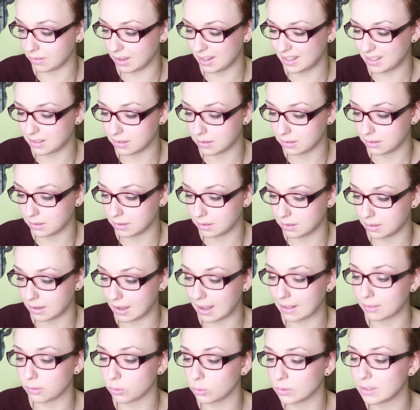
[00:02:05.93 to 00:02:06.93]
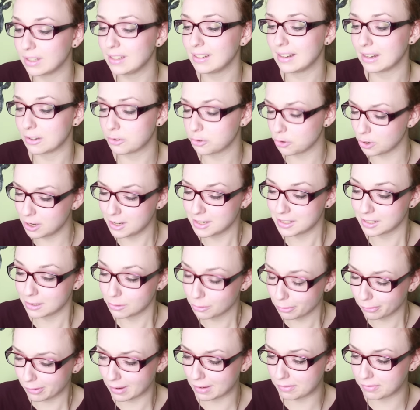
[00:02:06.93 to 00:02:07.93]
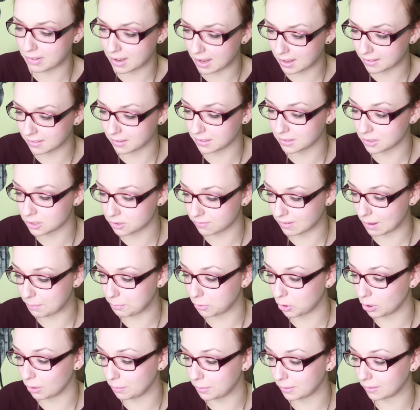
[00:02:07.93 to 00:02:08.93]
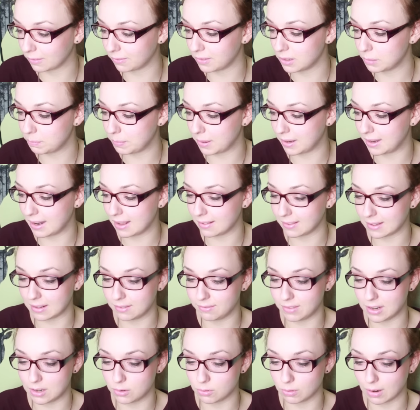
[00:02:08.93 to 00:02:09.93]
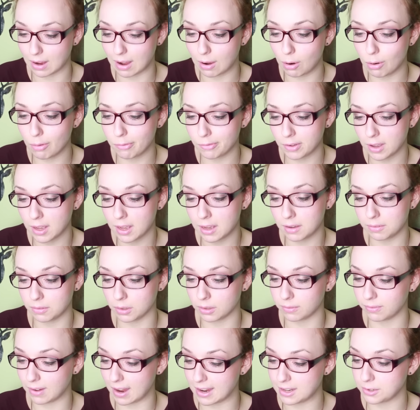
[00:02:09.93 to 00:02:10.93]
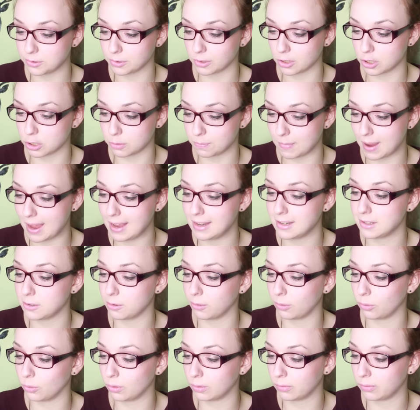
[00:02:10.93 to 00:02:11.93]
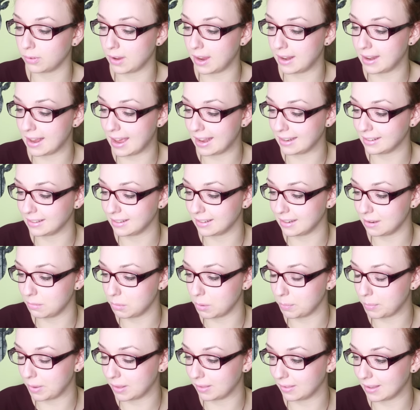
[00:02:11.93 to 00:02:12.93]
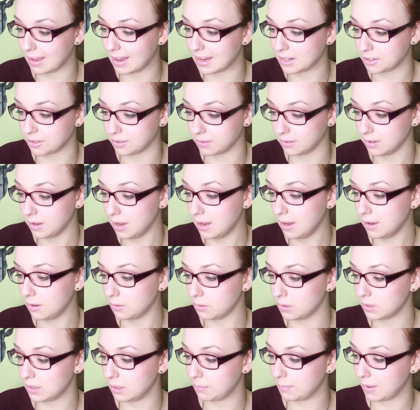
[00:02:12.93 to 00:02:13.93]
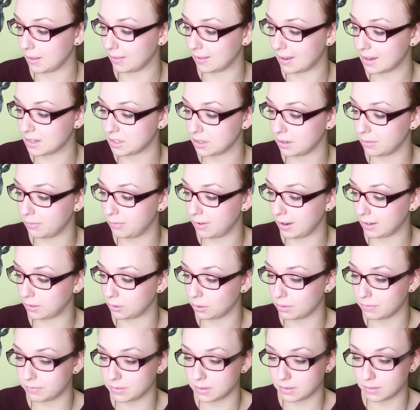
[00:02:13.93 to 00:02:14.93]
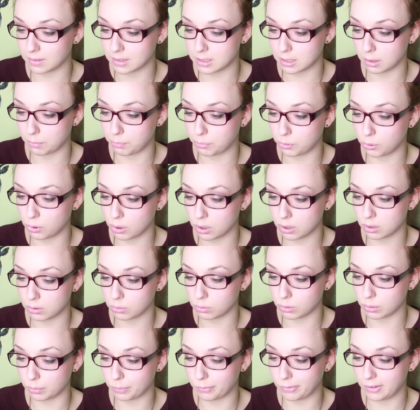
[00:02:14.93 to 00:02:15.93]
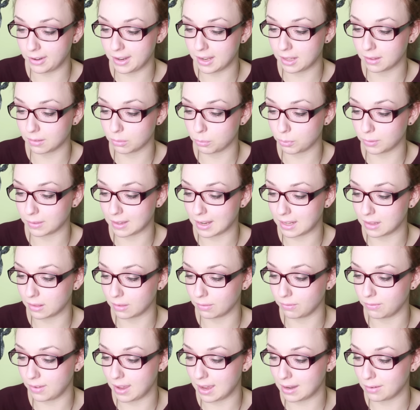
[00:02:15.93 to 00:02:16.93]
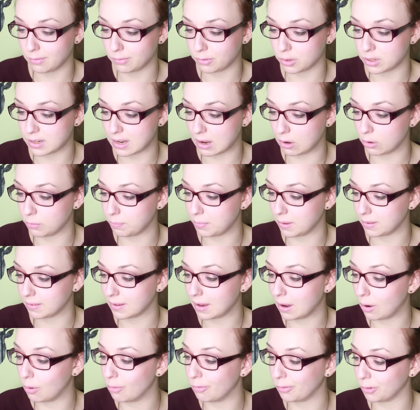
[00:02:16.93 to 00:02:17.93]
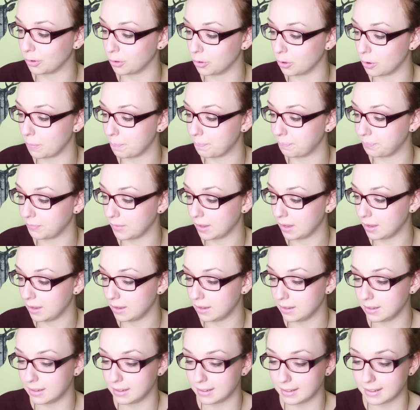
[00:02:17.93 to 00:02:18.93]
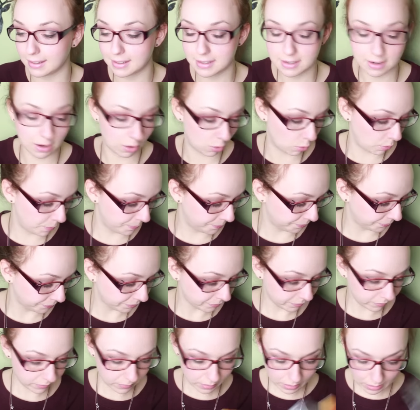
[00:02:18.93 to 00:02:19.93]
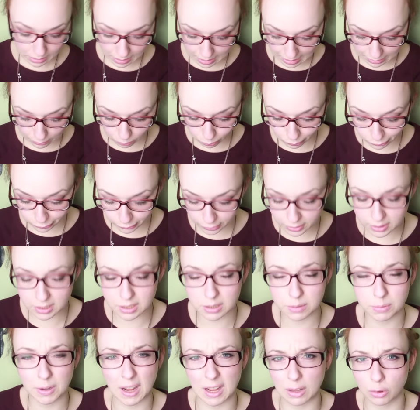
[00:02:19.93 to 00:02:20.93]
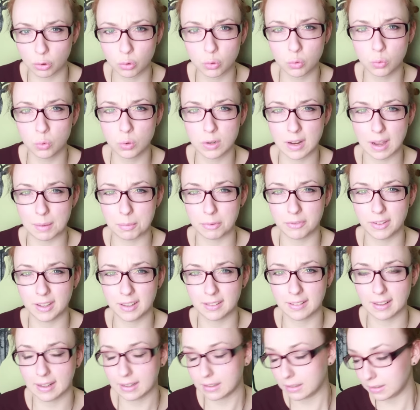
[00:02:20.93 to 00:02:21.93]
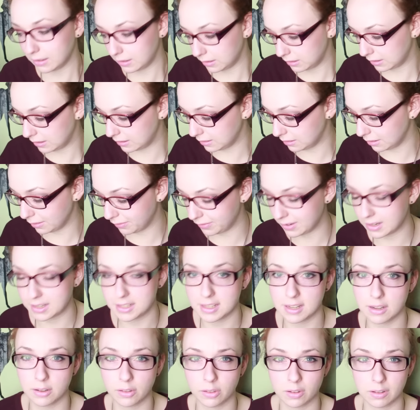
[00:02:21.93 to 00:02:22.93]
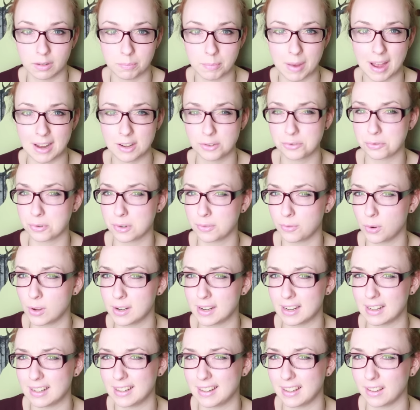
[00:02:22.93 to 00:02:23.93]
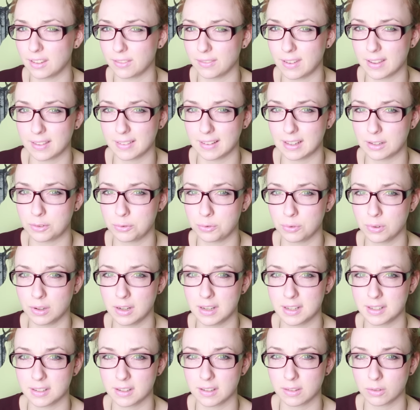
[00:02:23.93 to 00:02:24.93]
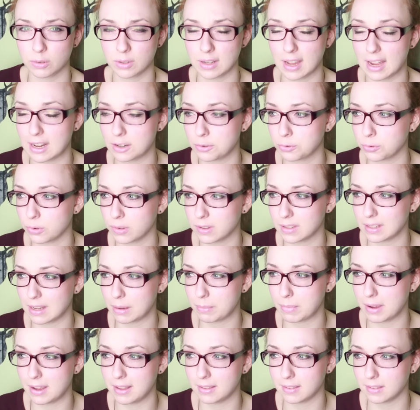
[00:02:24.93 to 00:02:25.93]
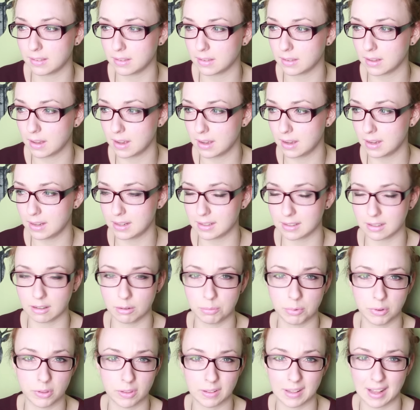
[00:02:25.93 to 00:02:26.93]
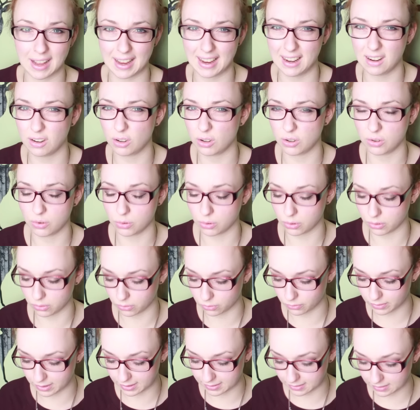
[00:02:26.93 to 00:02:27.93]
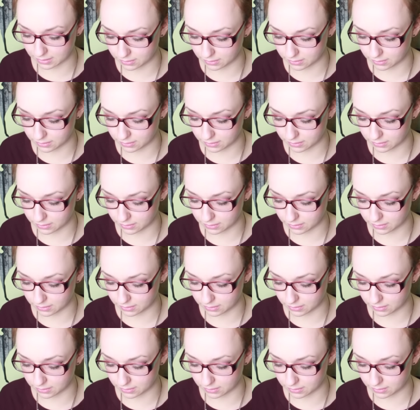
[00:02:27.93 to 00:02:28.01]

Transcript: Was? Ach so, die natürliche Lufferfaser des Schwammkörbes quillt bei Nassanwendung auf, wird weich und geschmeidig und sorgt für eine angenehme Massage. Durch den Massageeffekt öffnen sich die Poren und Pflegesubstanzen werden von der Haut besser aufgenommen. Genau. Also finde ich ganz gut, aber wie gesagt, ich tendiere vielleicht eher zu einem Handschuh. Ich wollte allerdings was Natürliches und die Handschuhe sind ja meistens, ich glaube, aus Nylon oder sowas.